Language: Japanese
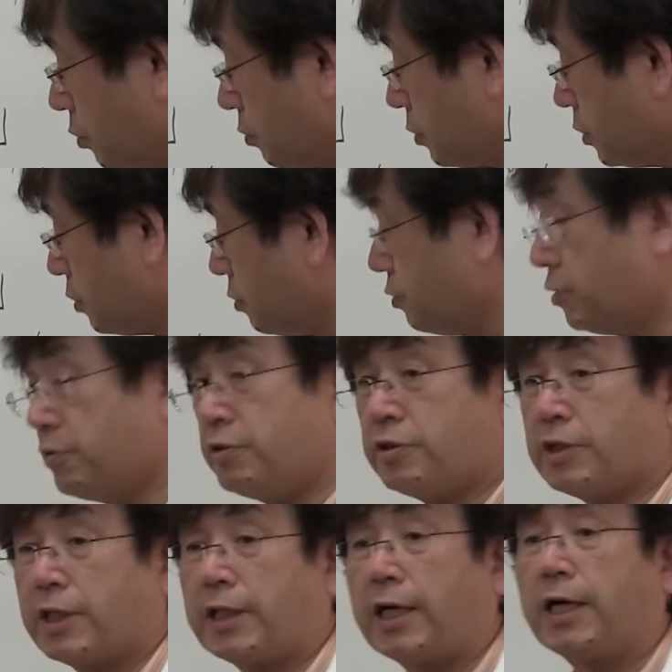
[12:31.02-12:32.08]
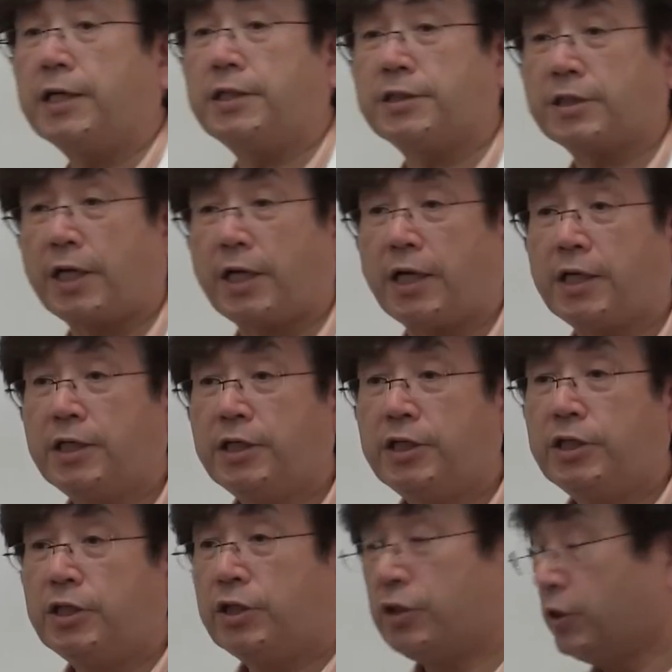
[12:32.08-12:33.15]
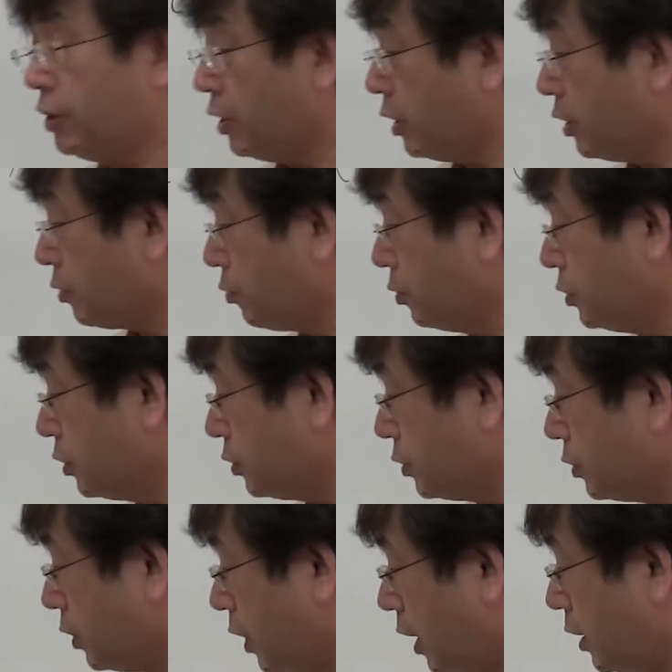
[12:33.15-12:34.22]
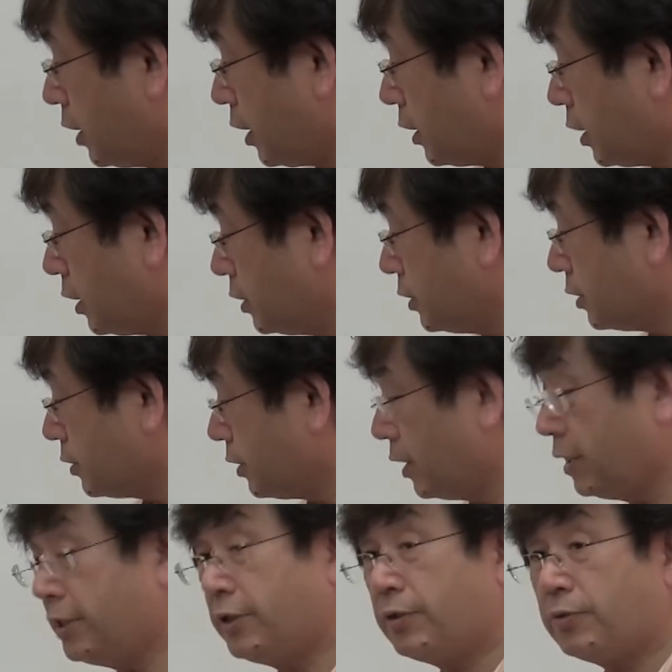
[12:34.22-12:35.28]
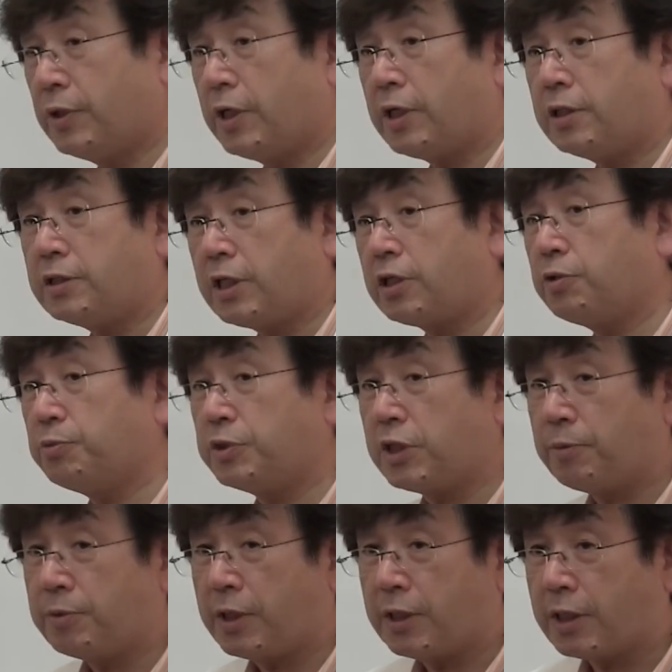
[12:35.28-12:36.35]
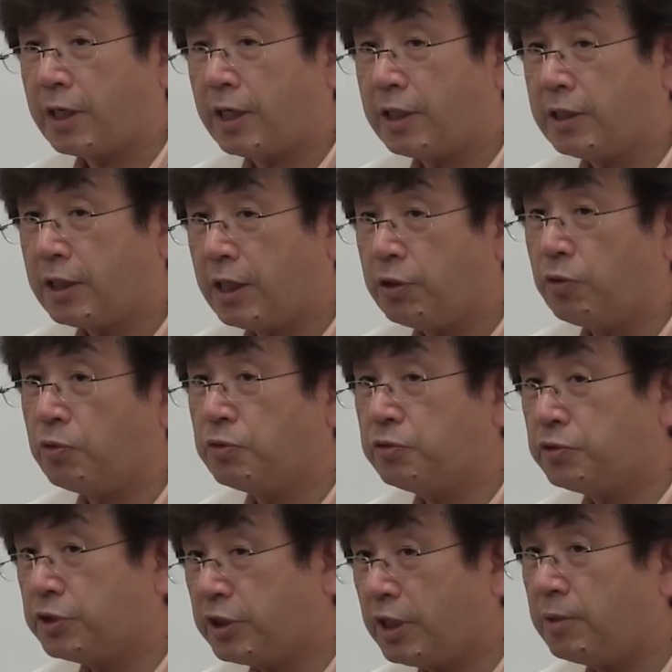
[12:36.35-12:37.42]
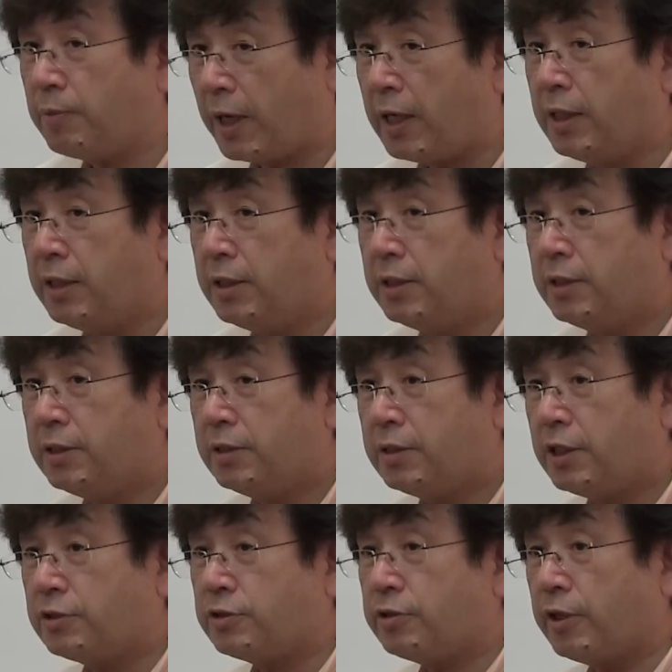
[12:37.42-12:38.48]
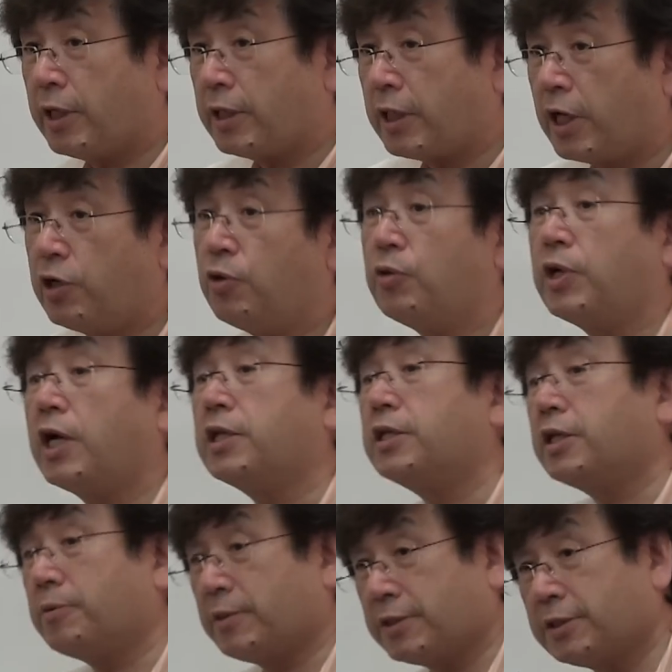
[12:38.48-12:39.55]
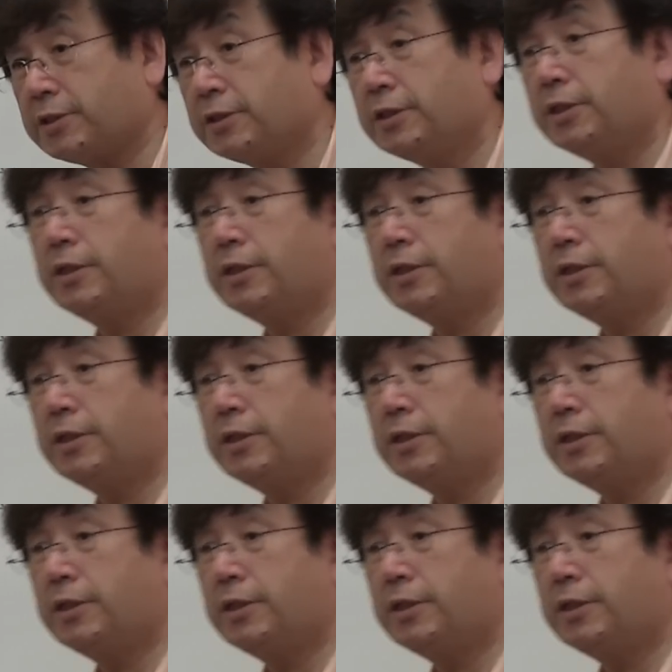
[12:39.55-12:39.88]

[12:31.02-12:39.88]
特に吸収率が高いですからこういうふうに入り方がいいんですねでさっきも言ったみたいに体が要求してれば鉄っていうのは大量に入っていきます